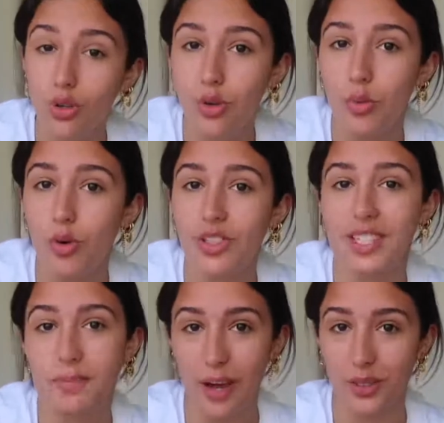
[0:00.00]
tout le monde,
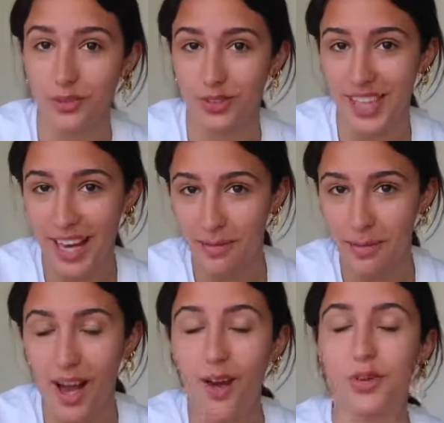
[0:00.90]
j'espère que vous allez
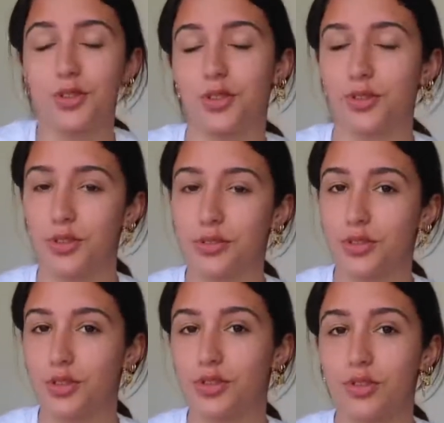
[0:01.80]
bien. Aujourd'hui je
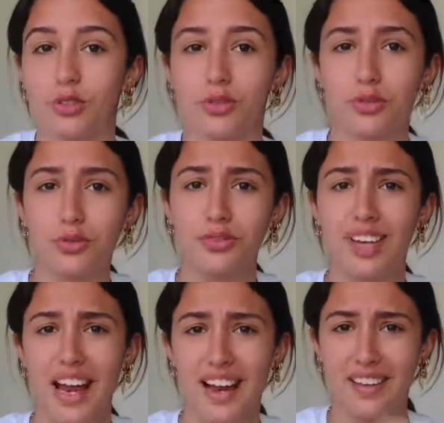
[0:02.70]
vous retrouve dans une
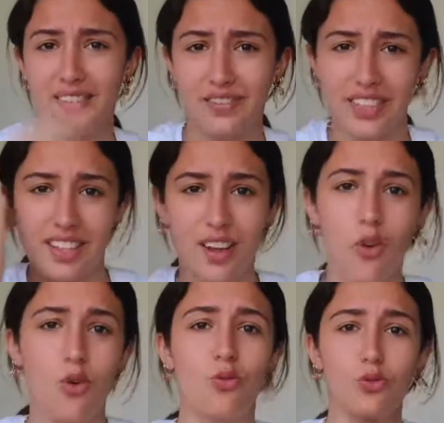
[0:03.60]
nouvelle
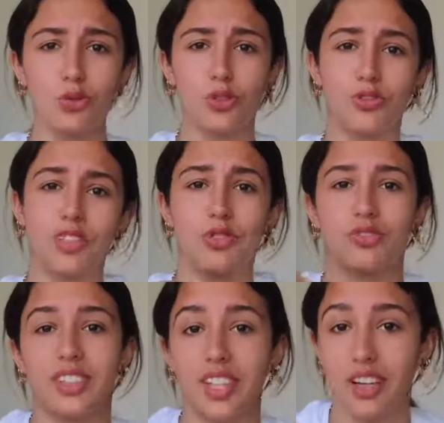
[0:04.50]
vidéo où je vais
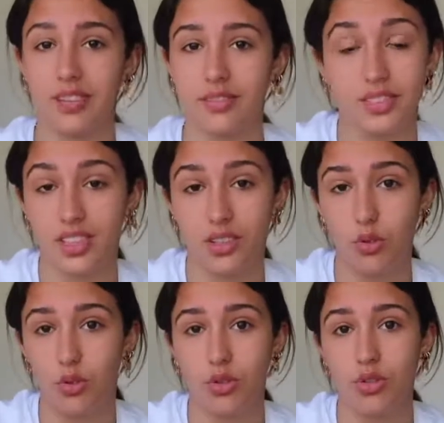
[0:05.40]
devenir
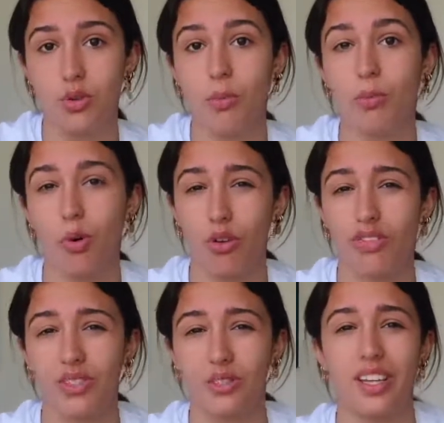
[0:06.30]
tiktokeuse
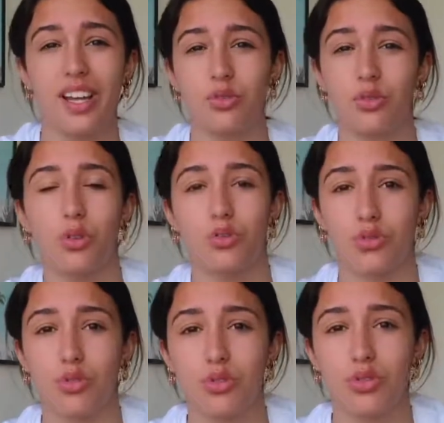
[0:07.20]
professionnelle,
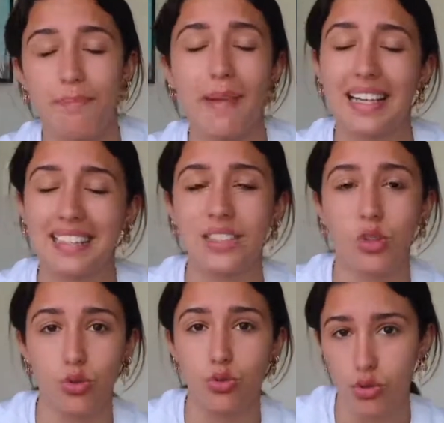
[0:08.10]
danseuse, maxi
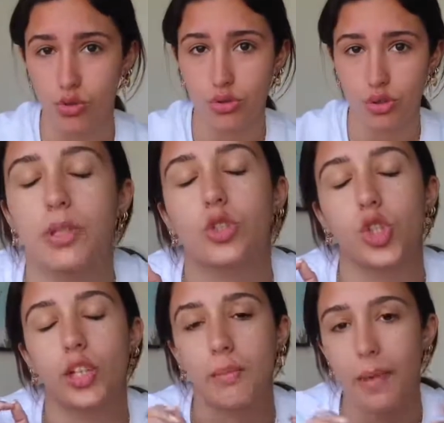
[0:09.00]
danseuse parce que
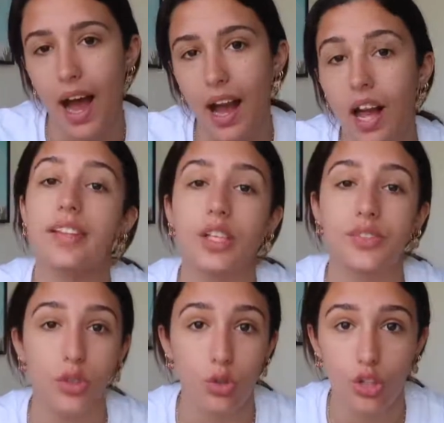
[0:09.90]
j'en ai marre. Dès que je
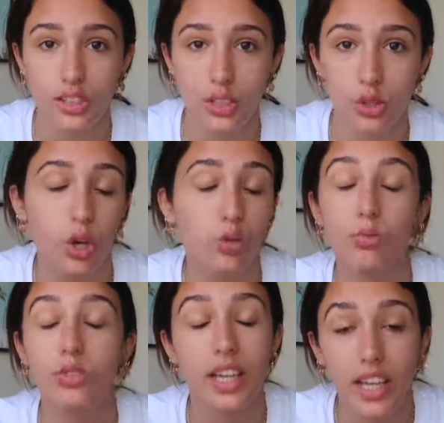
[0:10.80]
fais une danse TikTok, tout
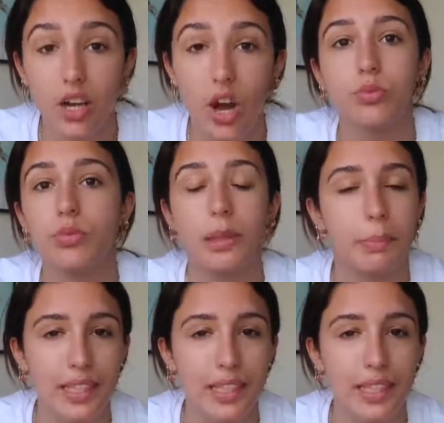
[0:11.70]
le monde rigole, tout le monde est